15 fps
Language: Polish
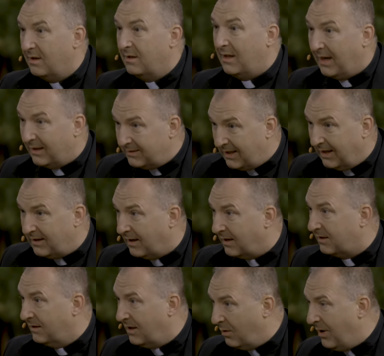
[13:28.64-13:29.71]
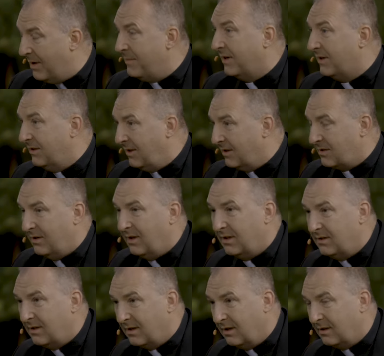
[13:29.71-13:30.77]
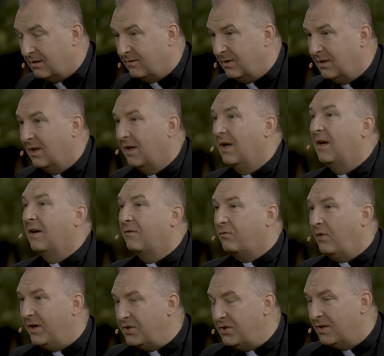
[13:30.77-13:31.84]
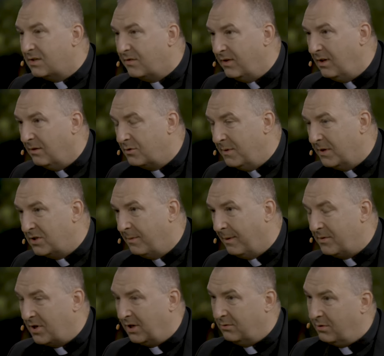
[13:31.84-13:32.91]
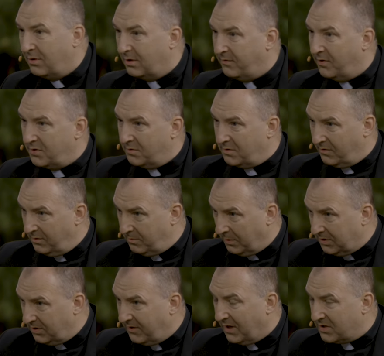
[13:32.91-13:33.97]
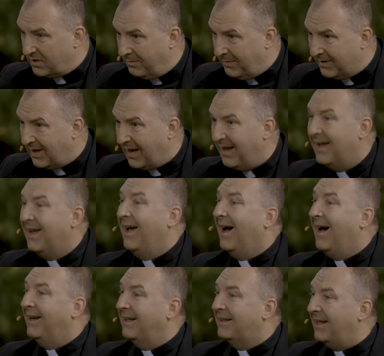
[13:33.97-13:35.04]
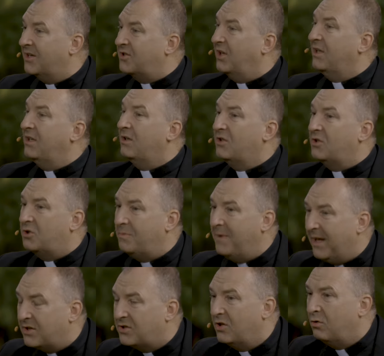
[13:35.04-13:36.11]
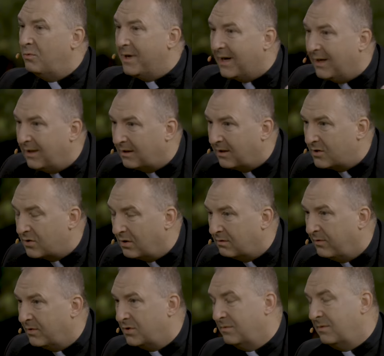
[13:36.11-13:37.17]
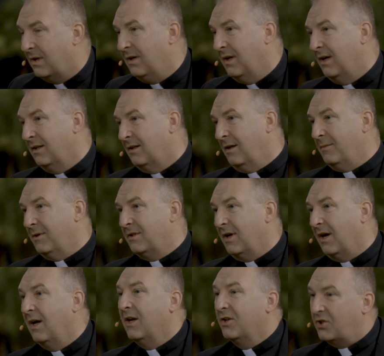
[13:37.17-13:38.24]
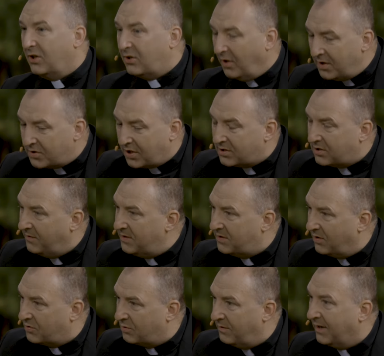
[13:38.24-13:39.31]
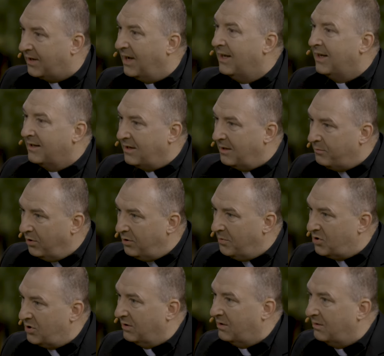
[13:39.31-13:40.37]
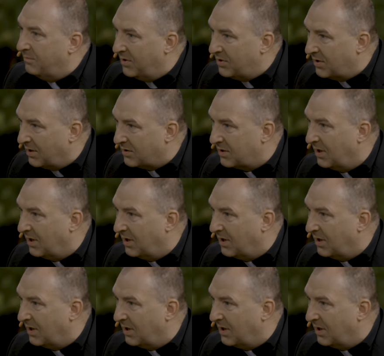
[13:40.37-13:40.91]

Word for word: na antenach, na łamach i na stronach internetowych właśnie z chwilą śmierci papieża, który otworzył tak, swój pontyfikat na media, tak jest. ale także i śmierć i umieranie też otworzył na, na media. Że to jest rzeczywistość człowieka, nie bójmy się o tym myśleć. Prawie